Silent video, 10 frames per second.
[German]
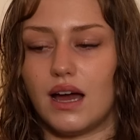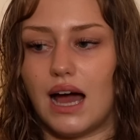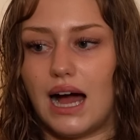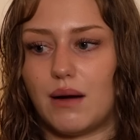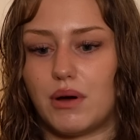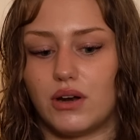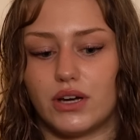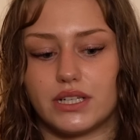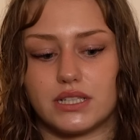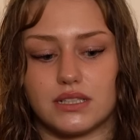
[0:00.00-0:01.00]
Aber
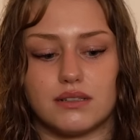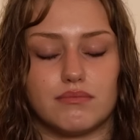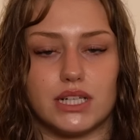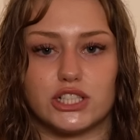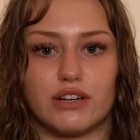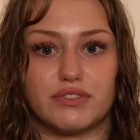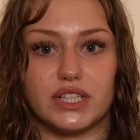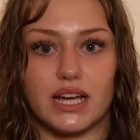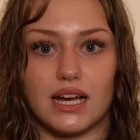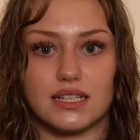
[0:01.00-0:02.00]
Leute, man schafft
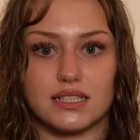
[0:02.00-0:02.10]
nicht alles.